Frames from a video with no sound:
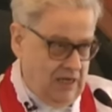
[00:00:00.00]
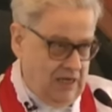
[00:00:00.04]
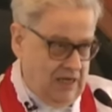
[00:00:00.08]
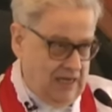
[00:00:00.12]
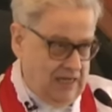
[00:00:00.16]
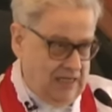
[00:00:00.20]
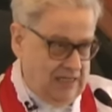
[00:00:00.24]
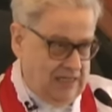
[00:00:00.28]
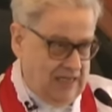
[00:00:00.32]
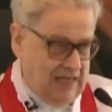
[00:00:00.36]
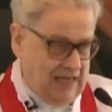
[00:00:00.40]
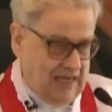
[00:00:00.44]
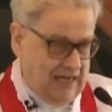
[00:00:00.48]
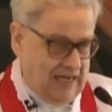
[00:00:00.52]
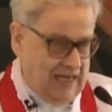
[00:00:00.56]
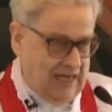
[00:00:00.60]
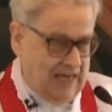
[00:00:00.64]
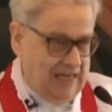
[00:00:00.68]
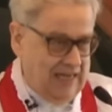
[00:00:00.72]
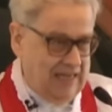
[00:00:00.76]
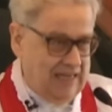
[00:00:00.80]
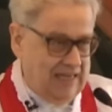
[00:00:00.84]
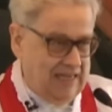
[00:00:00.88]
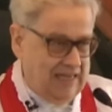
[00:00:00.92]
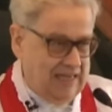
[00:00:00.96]
Sie
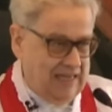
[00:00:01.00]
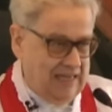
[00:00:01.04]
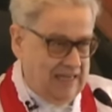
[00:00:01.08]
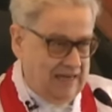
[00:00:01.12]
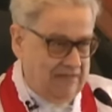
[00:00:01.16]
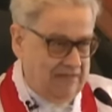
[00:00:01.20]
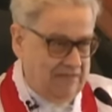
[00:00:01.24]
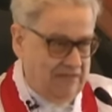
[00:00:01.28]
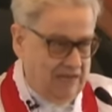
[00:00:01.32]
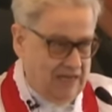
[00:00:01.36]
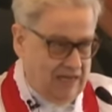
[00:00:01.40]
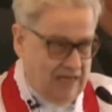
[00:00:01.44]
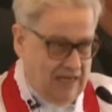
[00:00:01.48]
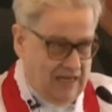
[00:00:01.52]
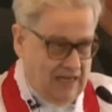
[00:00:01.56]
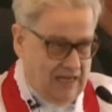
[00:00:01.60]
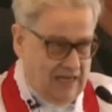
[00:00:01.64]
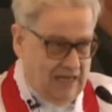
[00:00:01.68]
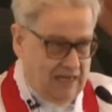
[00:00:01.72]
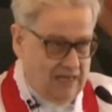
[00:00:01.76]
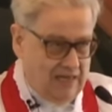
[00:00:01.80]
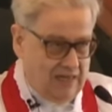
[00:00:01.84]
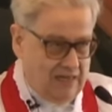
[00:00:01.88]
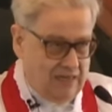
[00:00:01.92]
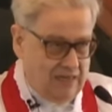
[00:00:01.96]
regeln den
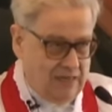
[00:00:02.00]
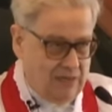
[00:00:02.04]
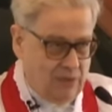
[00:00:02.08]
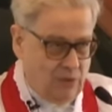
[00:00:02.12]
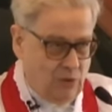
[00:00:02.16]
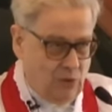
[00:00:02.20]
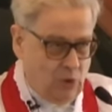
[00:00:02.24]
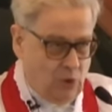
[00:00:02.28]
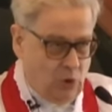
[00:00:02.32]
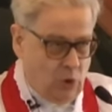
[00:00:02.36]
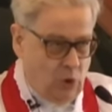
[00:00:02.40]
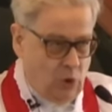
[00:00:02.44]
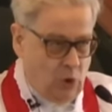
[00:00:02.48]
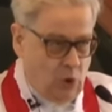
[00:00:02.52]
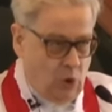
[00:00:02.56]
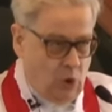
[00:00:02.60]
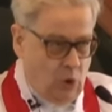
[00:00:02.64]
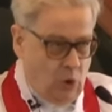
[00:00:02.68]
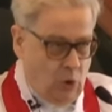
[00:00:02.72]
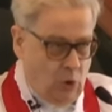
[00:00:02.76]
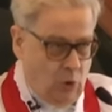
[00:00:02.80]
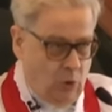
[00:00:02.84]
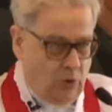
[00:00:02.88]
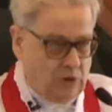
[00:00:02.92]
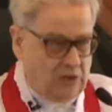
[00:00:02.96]
Verkehr
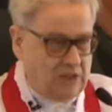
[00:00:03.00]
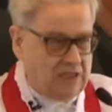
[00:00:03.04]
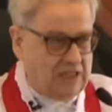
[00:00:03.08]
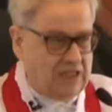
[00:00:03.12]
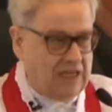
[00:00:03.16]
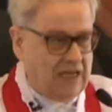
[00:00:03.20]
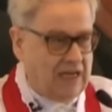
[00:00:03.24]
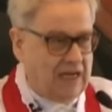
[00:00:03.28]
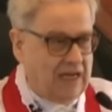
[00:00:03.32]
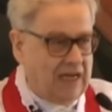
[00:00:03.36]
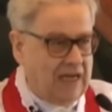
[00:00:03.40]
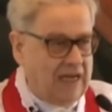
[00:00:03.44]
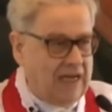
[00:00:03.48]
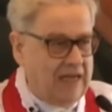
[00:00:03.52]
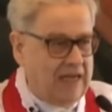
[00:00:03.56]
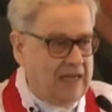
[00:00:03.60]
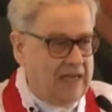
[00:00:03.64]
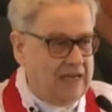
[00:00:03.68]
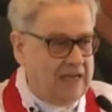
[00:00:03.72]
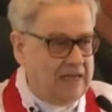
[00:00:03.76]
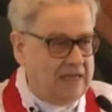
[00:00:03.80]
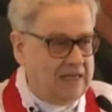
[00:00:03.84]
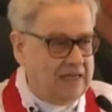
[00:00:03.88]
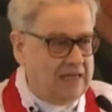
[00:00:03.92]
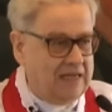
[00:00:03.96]
und sie
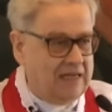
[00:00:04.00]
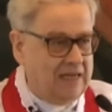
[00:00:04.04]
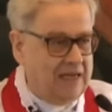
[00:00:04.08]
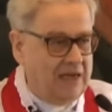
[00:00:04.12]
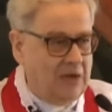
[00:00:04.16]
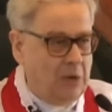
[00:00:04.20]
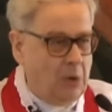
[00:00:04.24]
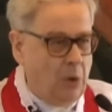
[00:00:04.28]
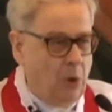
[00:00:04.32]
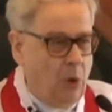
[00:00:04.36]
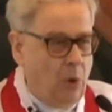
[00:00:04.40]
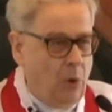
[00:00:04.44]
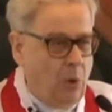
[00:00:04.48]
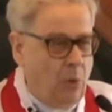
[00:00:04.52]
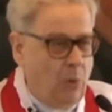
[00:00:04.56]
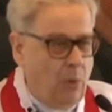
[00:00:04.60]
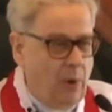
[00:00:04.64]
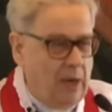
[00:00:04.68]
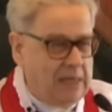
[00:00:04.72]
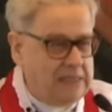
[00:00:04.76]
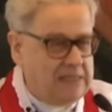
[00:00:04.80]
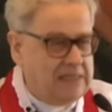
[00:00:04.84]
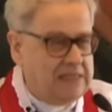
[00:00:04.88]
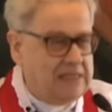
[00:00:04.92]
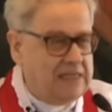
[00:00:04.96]
regeln,
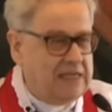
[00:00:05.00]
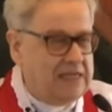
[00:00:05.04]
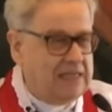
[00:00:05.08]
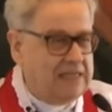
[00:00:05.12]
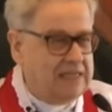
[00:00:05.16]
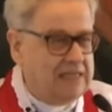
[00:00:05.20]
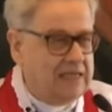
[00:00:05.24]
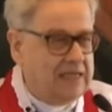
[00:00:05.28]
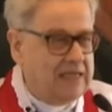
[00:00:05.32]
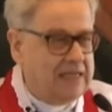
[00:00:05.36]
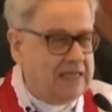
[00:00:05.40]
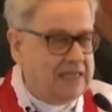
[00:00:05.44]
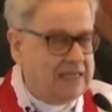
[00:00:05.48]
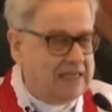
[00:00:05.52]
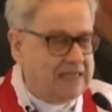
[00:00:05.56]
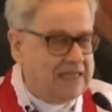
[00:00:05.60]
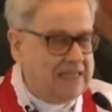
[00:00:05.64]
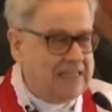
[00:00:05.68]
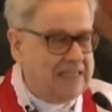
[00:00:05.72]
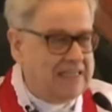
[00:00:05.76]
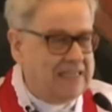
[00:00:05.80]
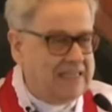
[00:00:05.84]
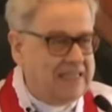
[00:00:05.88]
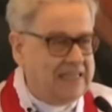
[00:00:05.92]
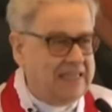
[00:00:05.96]
wenn sie sich
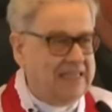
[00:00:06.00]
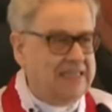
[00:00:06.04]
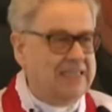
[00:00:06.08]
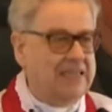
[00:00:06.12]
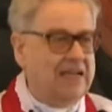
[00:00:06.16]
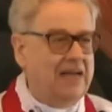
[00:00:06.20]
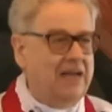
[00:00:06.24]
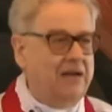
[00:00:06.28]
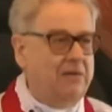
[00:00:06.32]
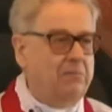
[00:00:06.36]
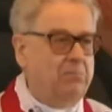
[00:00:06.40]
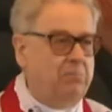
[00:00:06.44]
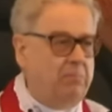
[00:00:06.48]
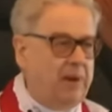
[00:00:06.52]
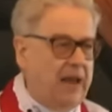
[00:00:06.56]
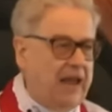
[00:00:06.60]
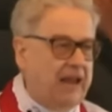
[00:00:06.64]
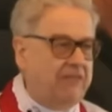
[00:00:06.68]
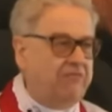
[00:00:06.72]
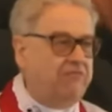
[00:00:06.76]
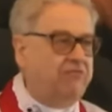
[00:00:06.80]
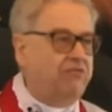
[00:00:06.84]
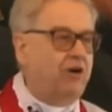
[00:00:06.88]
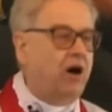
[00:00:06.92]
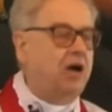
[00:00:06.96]
richtig
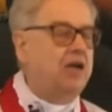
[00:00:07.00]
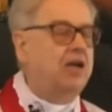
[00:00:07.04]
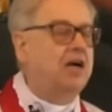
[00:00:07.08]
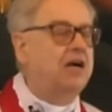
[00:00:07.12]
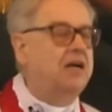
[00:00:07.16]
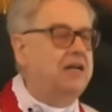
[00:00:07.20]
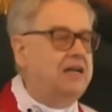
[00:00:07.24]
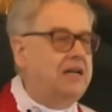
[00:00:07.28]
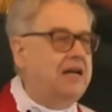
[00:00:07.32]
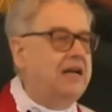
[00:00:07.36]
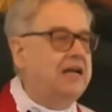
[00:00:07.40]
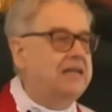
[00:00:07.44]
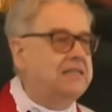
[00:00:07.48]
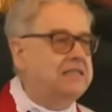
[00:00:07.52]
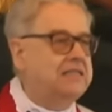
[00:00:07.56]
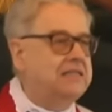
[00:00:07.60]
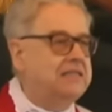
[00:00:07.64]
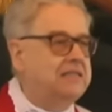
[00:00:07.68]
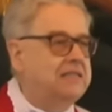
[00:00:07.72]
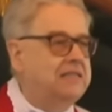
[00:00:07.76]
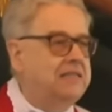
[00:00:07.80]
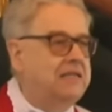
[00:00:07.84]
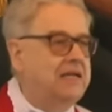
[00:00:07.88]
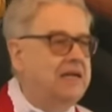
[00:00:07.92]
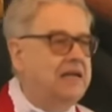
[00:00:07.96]
befeuern
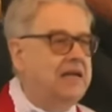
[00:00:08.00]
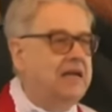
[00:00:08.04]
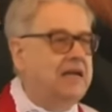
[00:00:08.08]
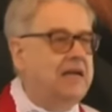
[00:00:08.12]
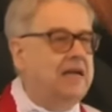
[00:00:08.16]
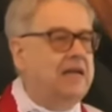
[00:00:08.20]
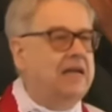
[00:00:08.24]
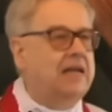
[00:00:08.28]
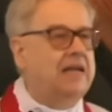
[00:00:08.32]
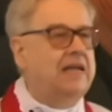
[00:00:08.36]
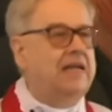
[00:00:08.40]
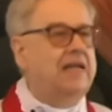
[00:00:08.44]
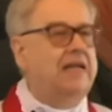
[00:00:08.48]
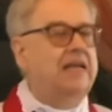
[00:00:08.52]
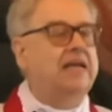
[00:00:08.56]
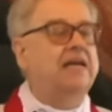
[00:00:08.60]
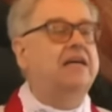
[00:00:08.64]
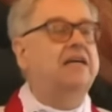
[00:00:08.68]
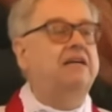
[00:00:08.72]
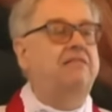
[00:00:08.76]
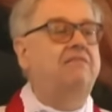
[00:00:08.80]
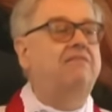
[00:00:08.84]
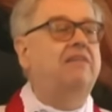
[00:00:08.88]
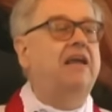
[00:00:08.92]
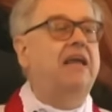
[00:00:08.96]
lassen,
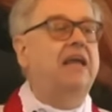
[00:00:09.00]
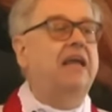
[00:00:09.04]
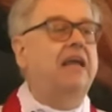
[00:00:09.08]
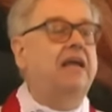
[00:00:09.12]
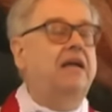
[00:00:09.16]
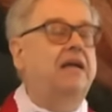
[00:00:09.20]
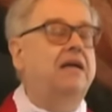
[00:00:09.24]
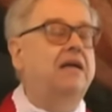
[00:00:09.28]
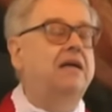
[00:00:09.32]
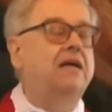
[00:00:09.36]
ihren Weg